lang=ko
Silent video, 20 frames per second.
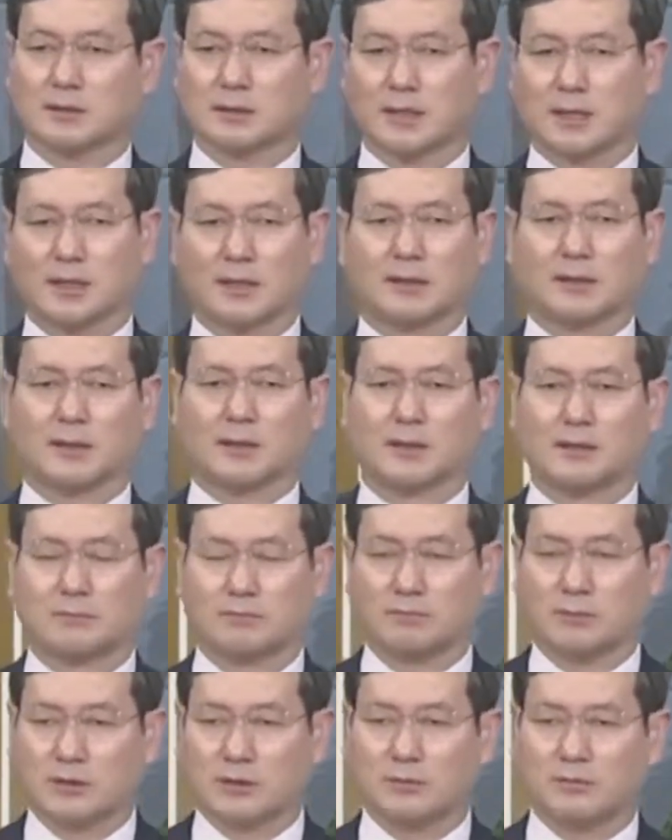대단한
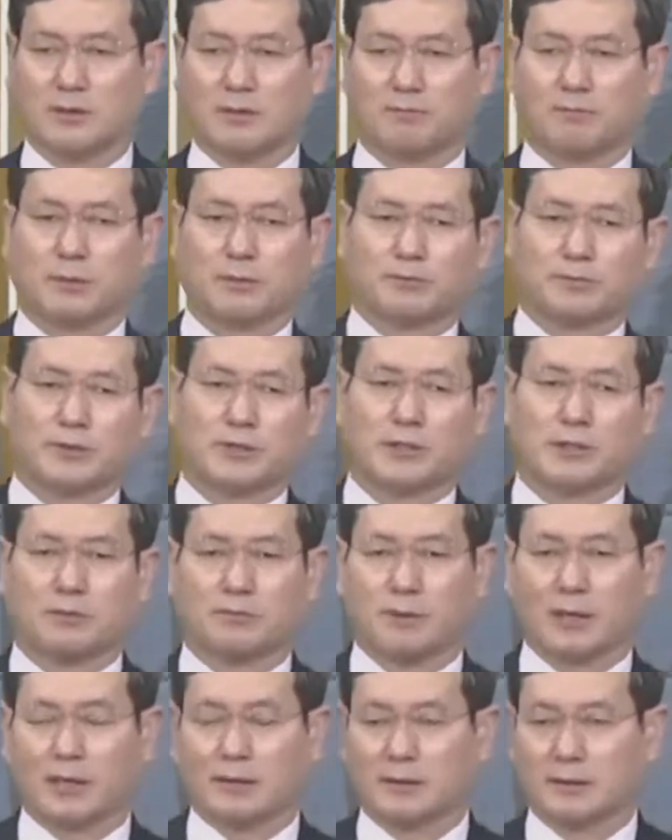믿음의 법칙을
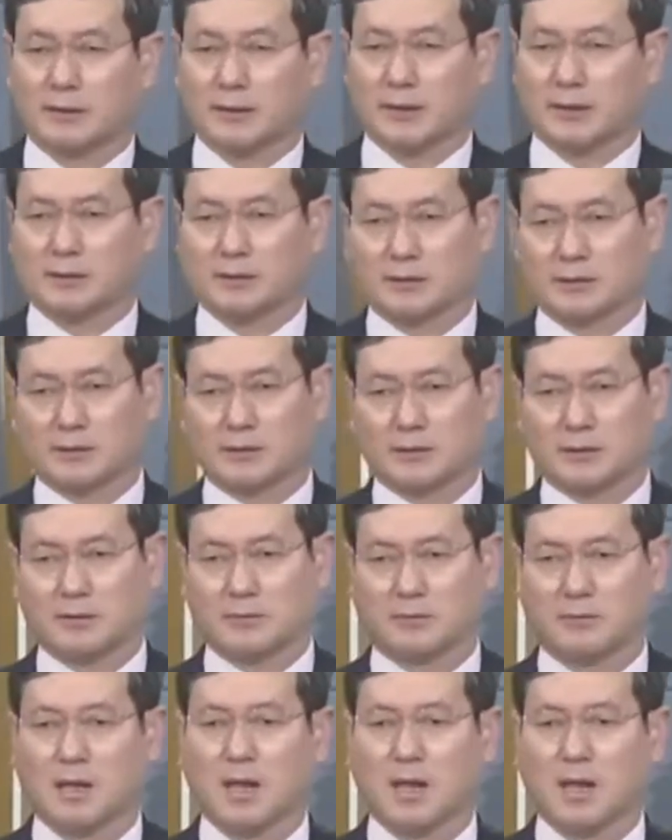발견한 것처럼